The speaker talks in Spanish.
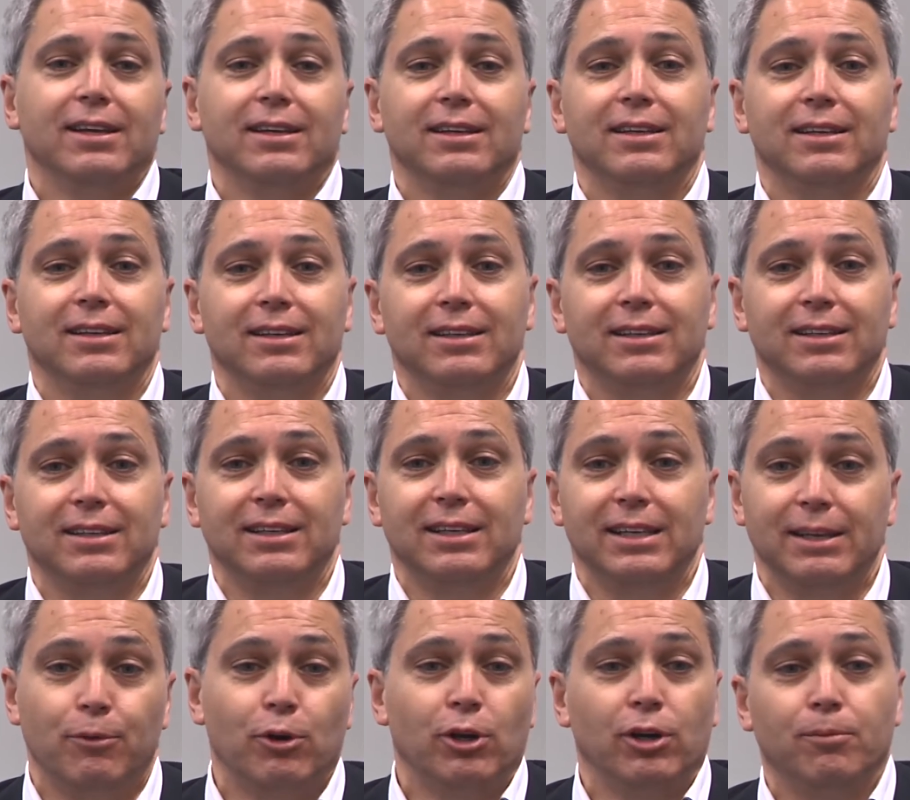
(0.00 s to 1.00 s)
Eh,
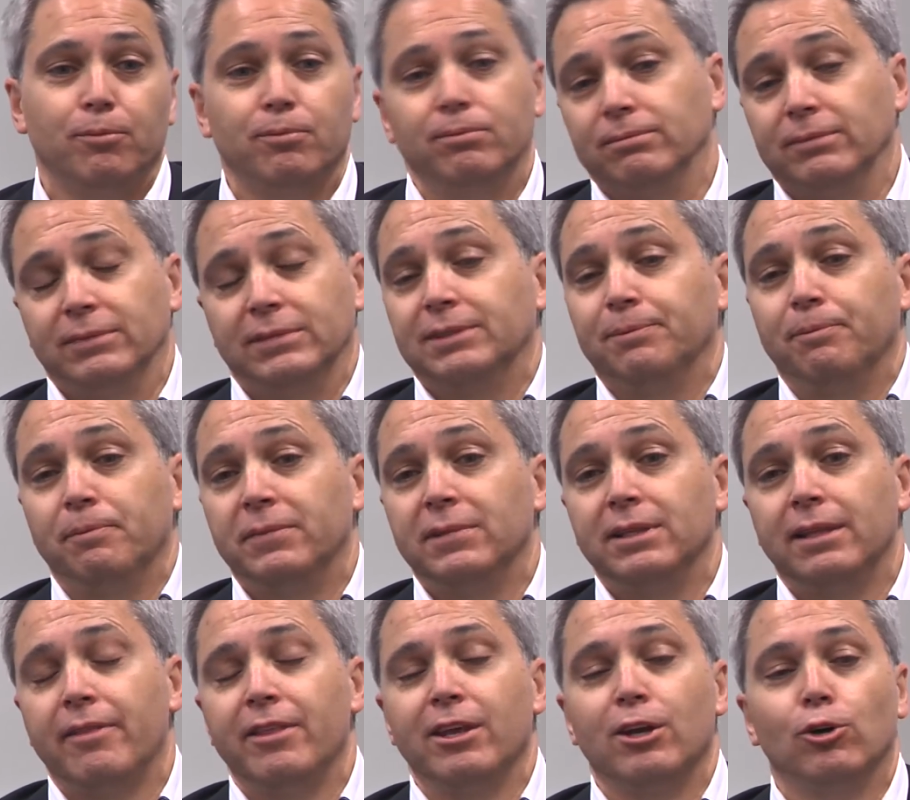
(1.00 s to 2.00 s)
y bueno,
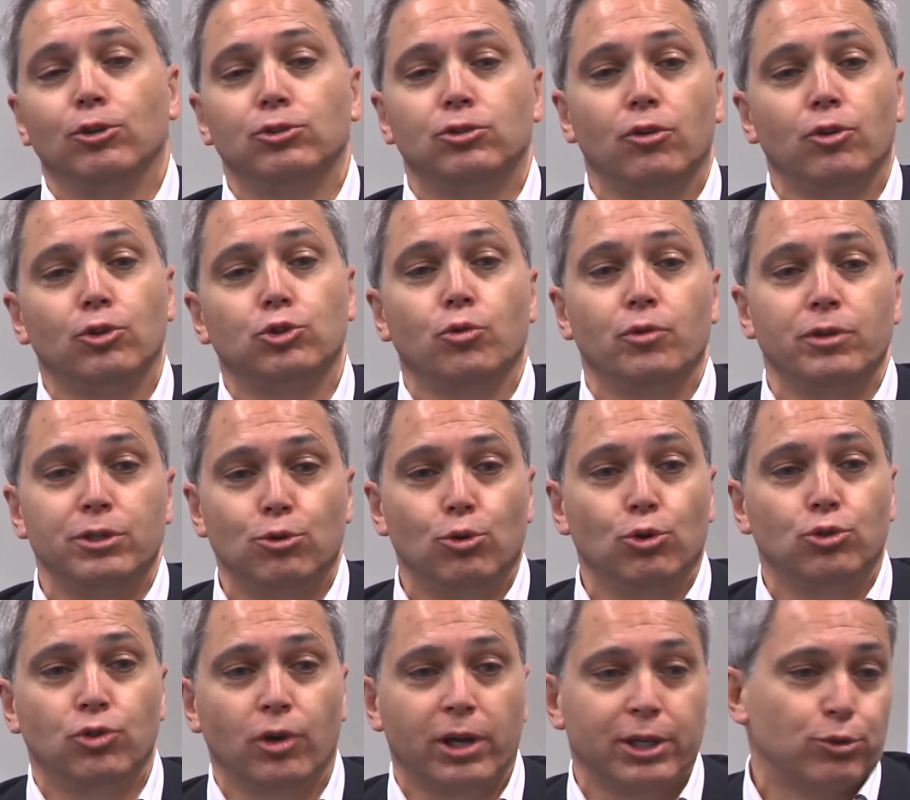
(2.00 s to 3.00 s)
dedicó todo su
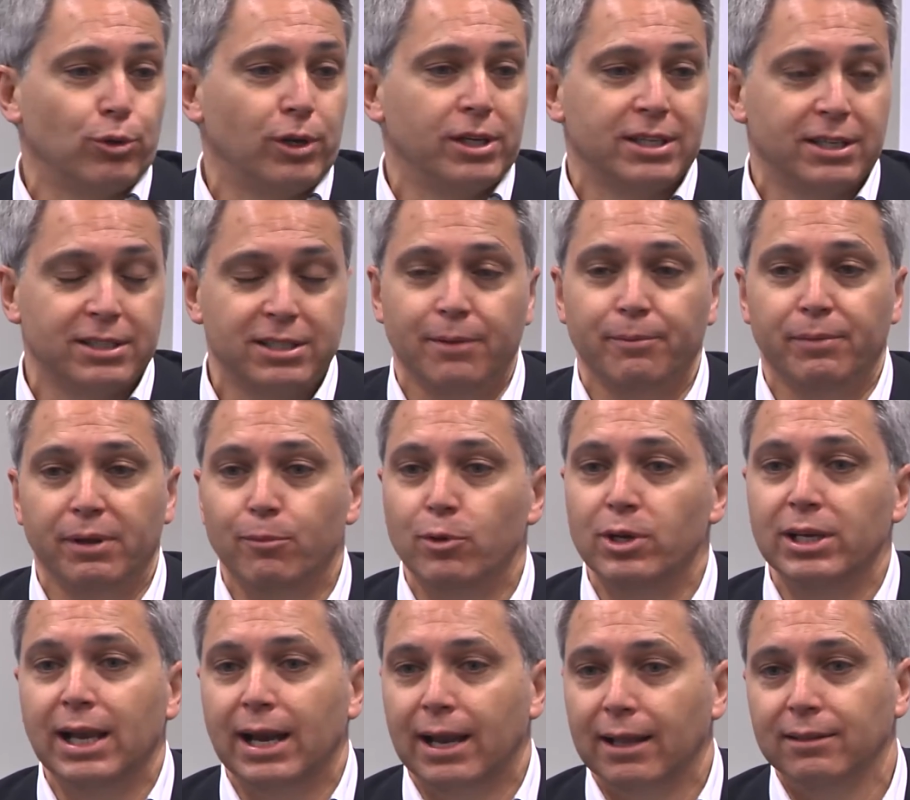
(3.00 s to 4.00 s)
discurso, que suele ser siempre
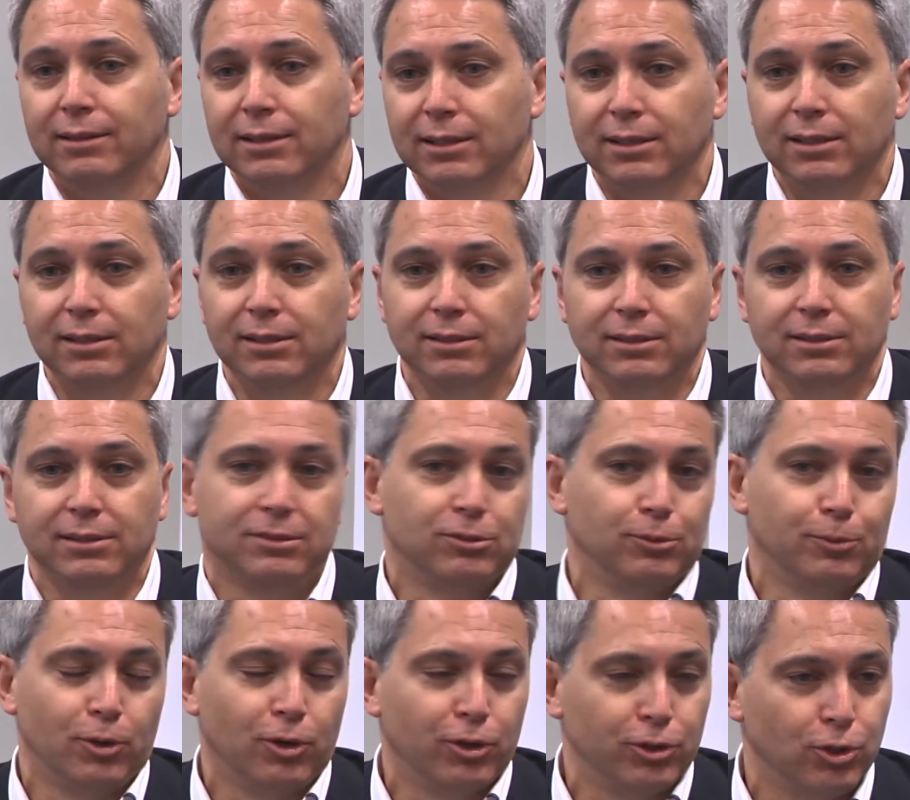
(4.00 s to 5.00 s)
muy hilarante, eh,
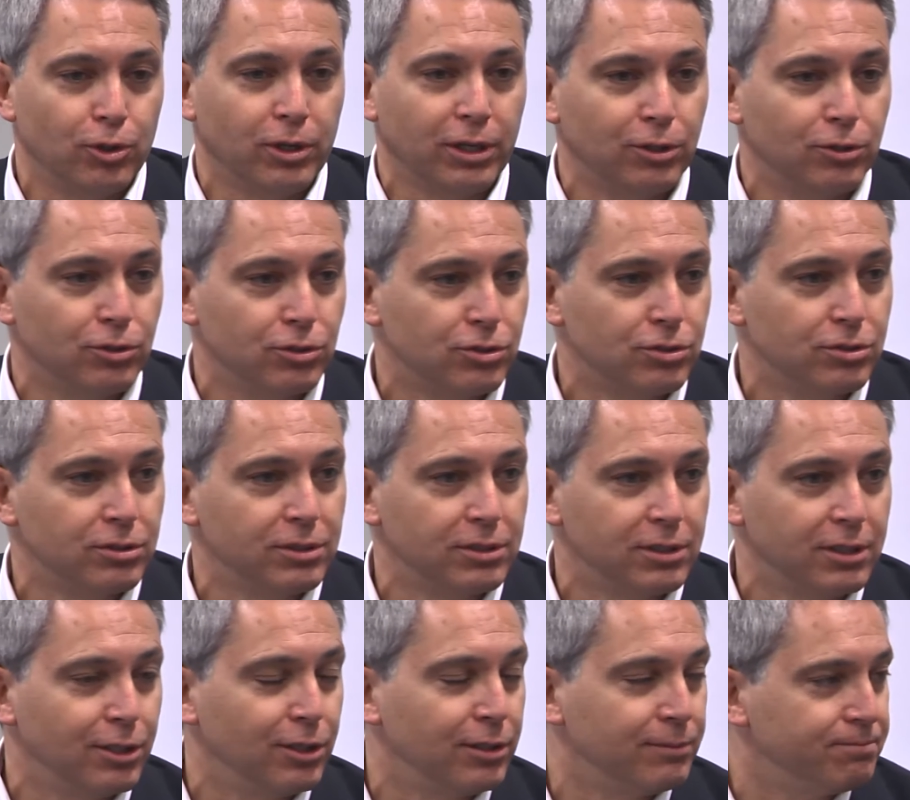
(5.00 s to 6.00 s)
supongo yo que los
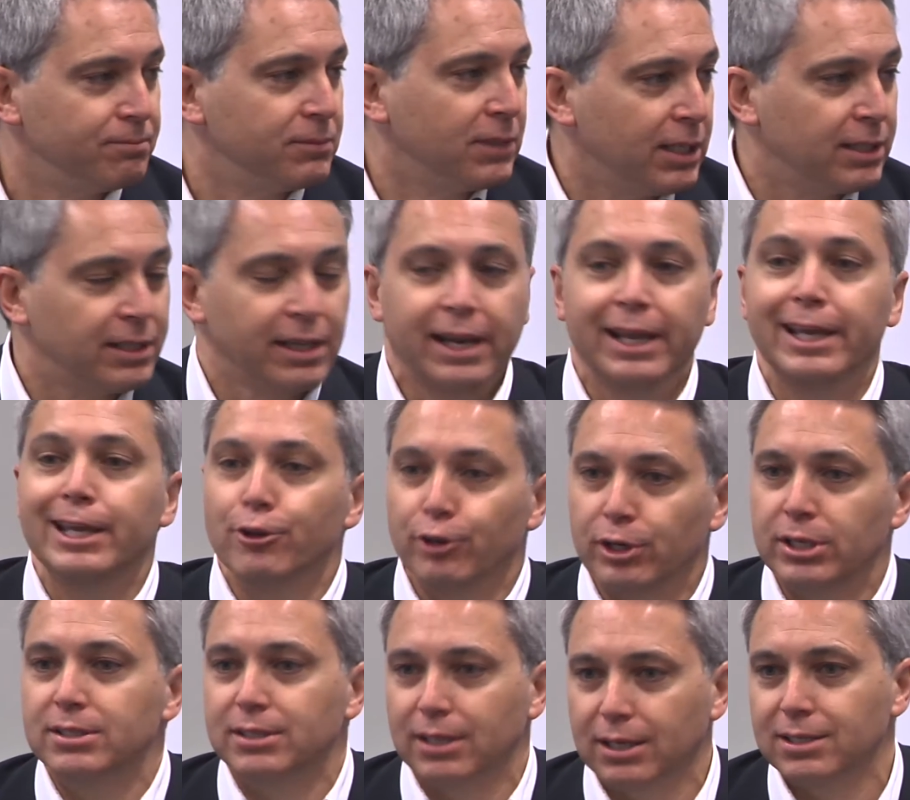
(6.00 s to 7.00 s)
que tienen
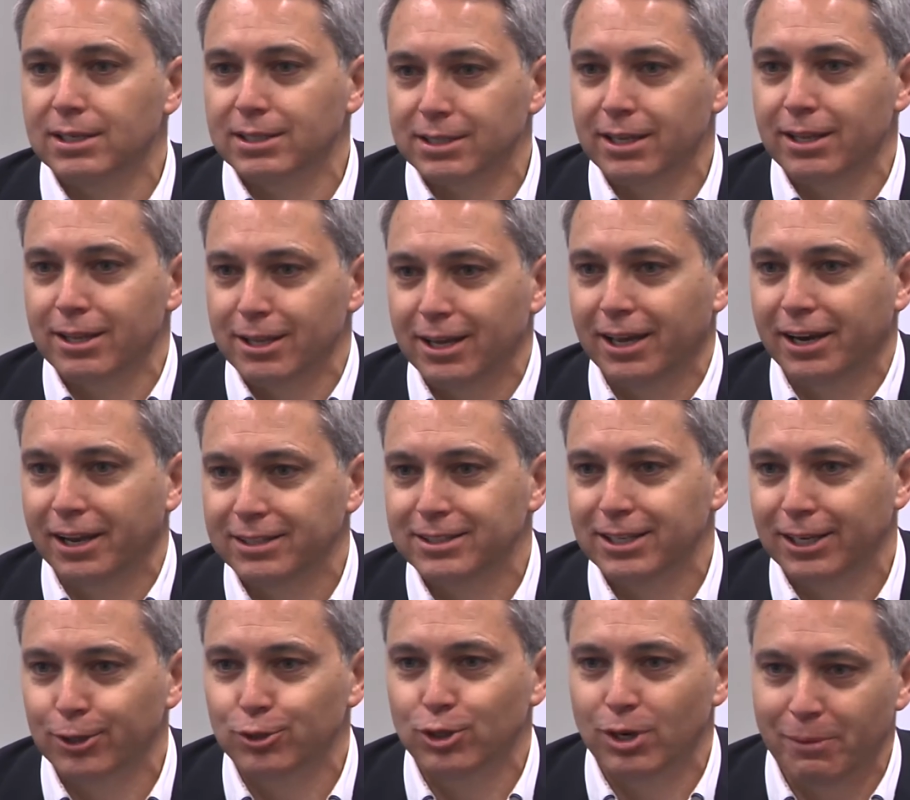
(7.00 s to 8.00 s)
guionistas que se dedican a
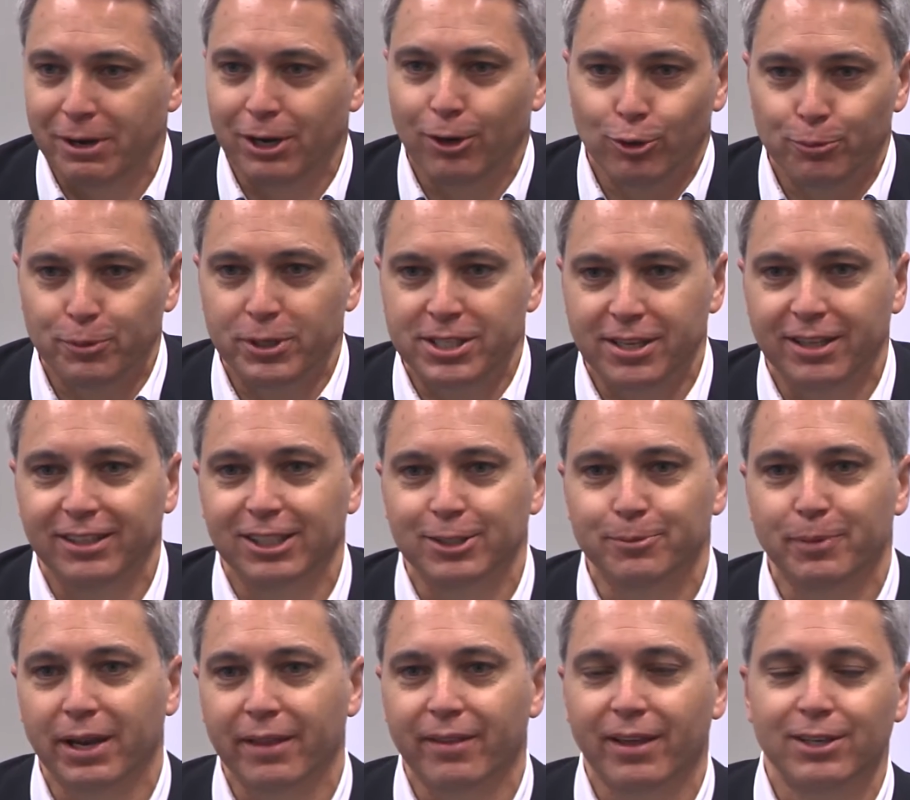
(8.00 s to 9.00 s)
echarles una mano a los
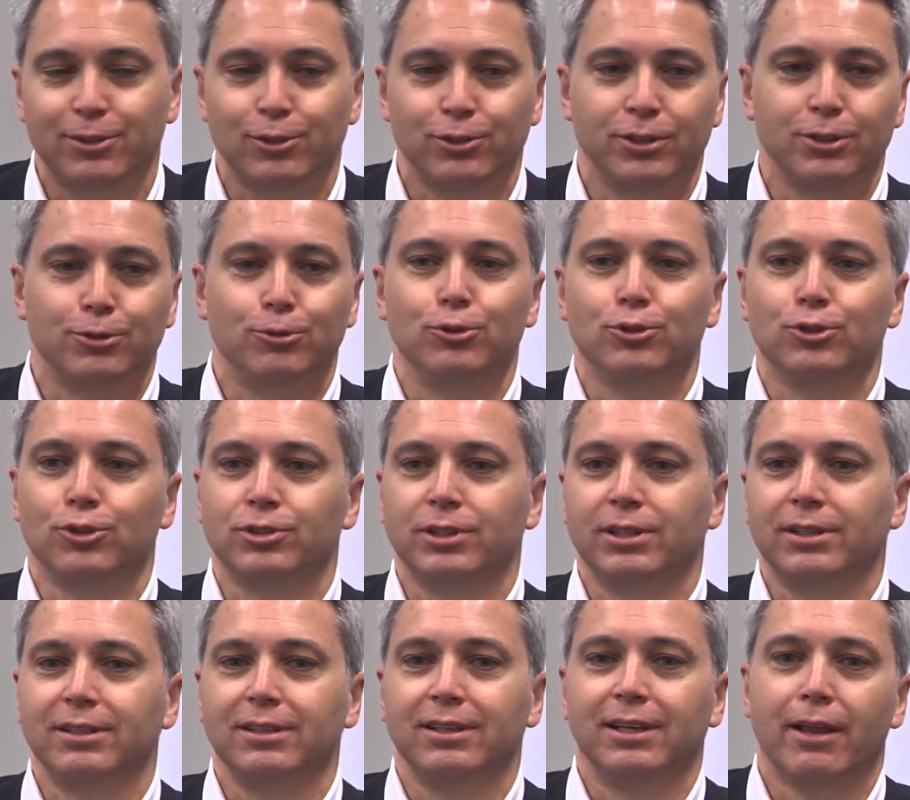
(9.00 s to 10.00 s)
presidentes para dar estos discursos
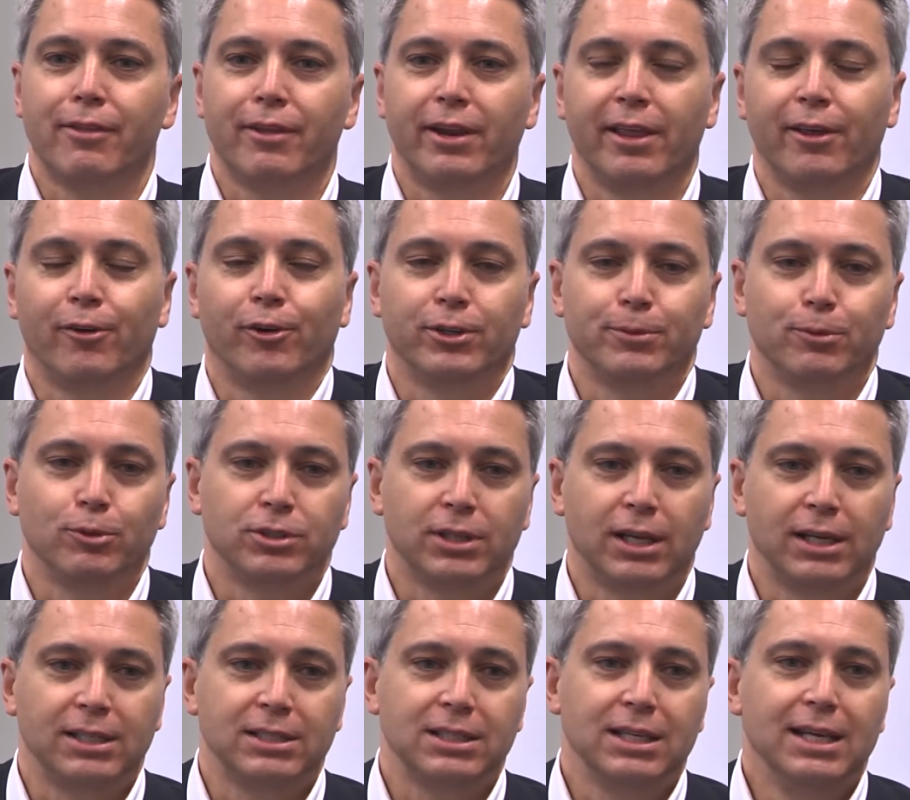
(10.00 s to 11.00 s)
en la cena de
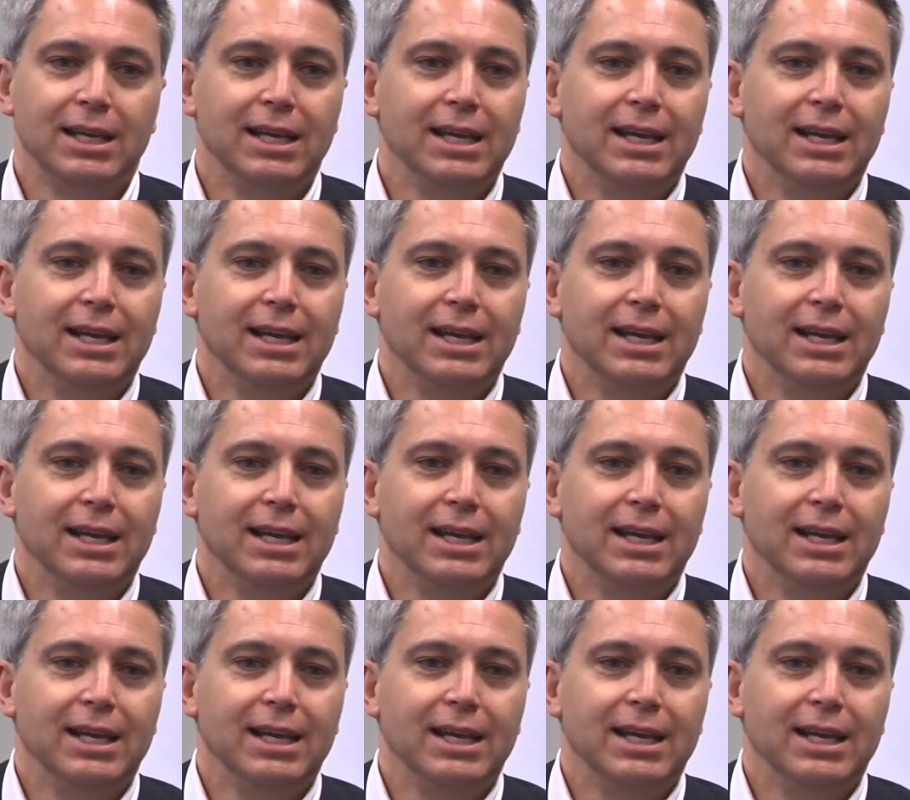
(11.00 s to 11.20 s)
corresponsales,